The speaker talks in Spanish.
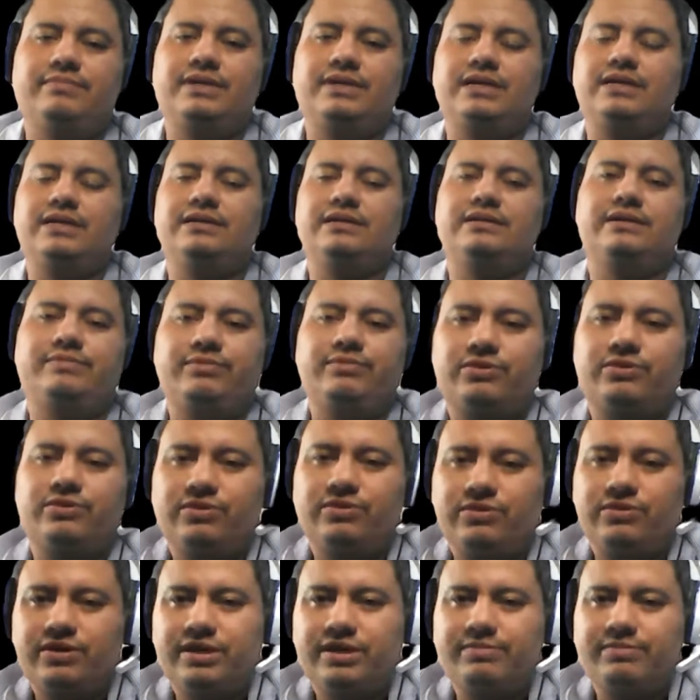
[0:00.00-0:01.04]
Gracias por
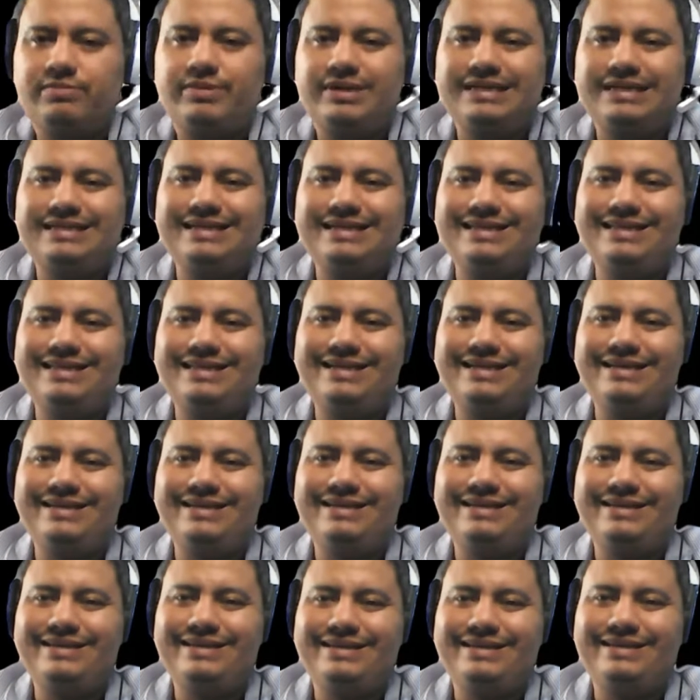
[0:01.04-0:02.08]
colocar
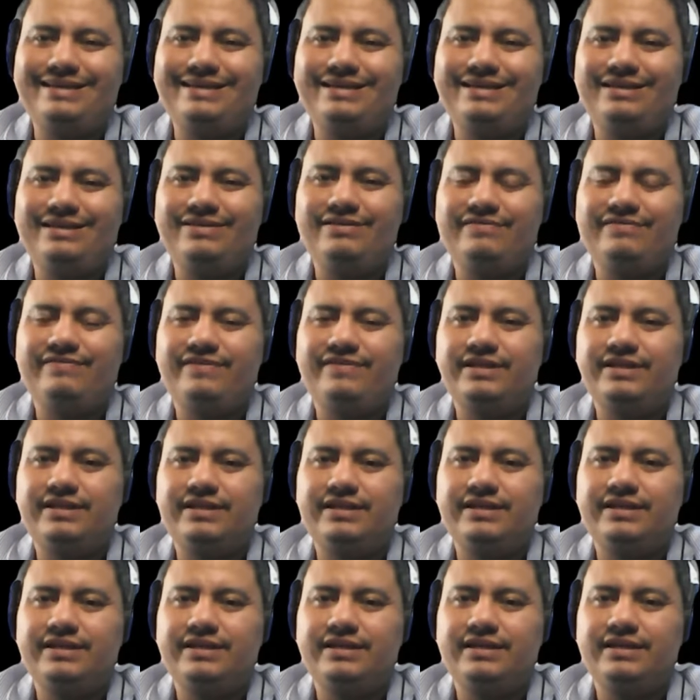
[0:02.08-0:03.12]
presente y nos
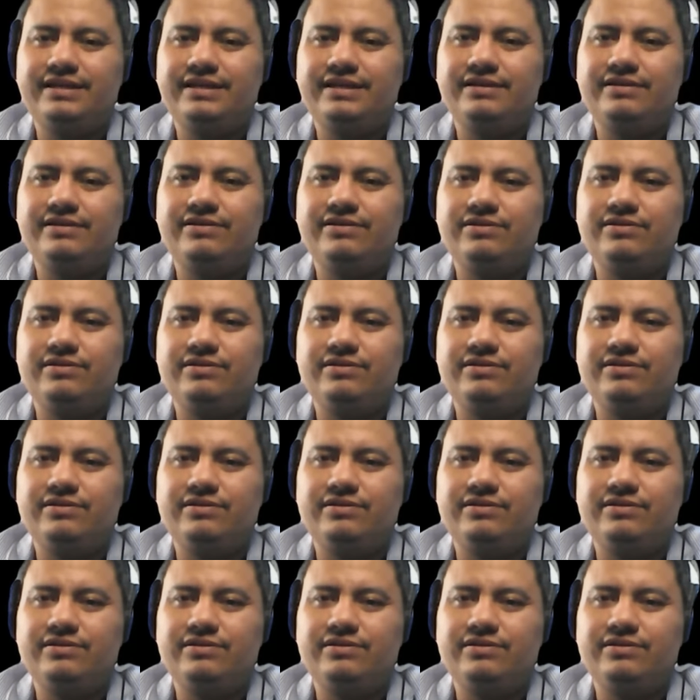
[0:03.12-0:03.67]
faltarían